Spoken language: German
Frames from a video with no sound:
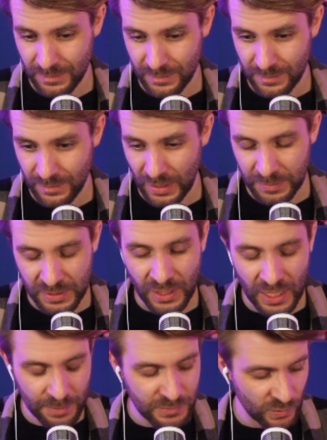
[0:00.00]
Ich glaube, die
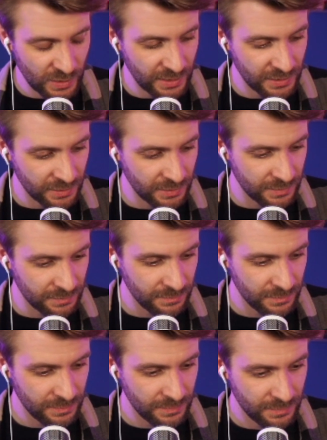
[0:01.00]
graben sogar ihre.
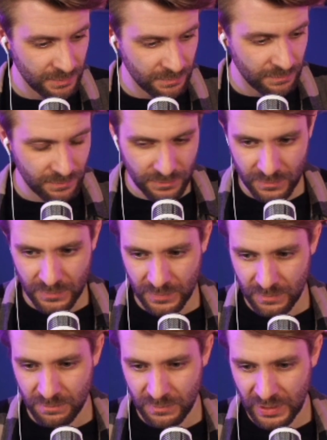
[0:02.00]

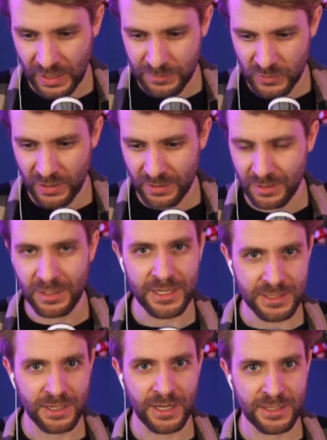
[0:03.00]
Die graben sogar die
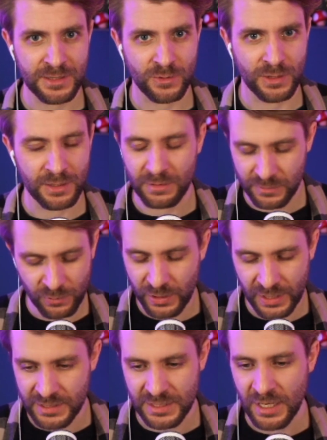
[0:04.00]
Leichen ein sogar. Also voll
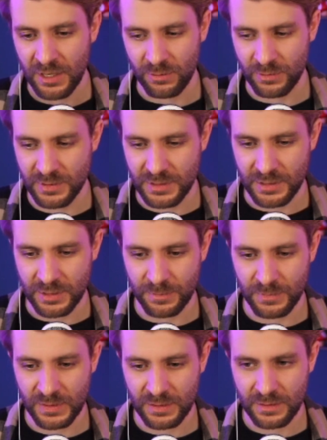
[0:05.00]
krass. Und
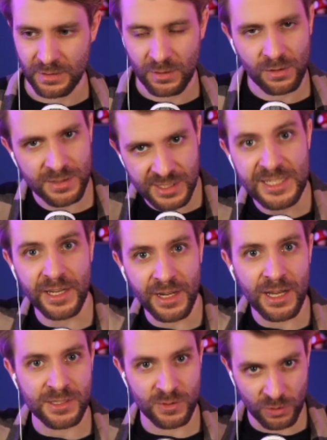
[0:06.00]
ähm, zieh
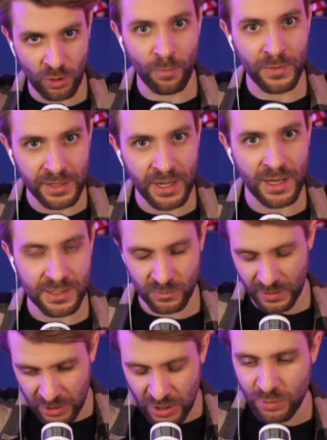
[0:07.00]
danach, so ich komme danach, so
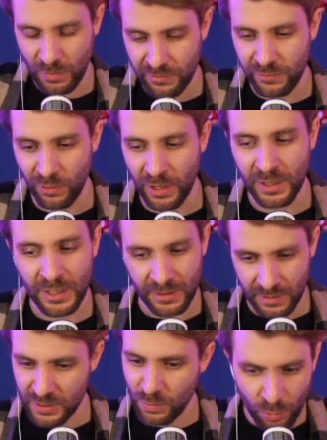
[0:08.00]
geht ihr schon mal vor,
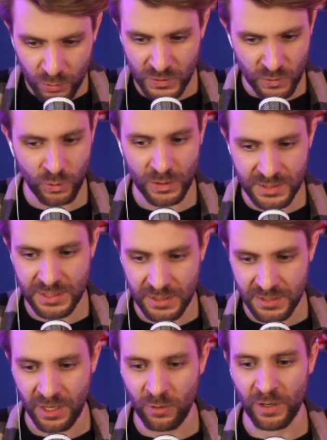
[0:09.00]
ich muss kurz hier
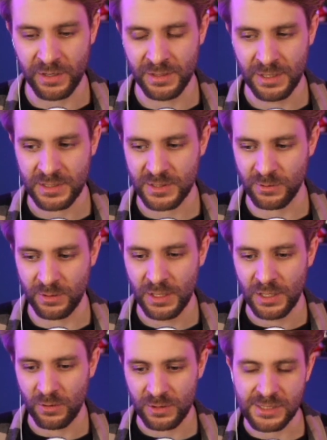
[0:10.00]
trauern. So.
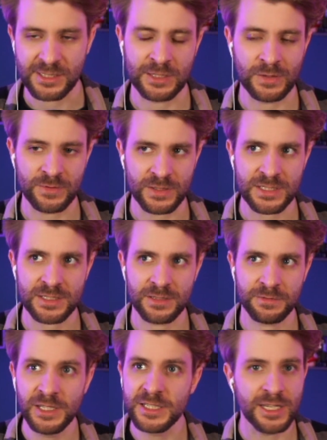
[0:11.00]
Und das ist etwas, was
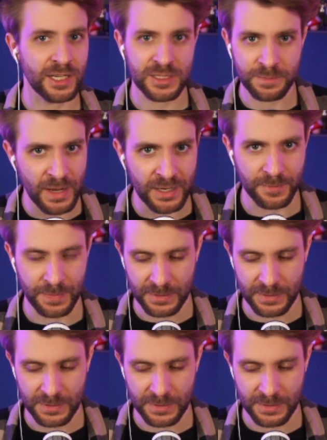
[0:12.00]
viele Tiere nicht machen.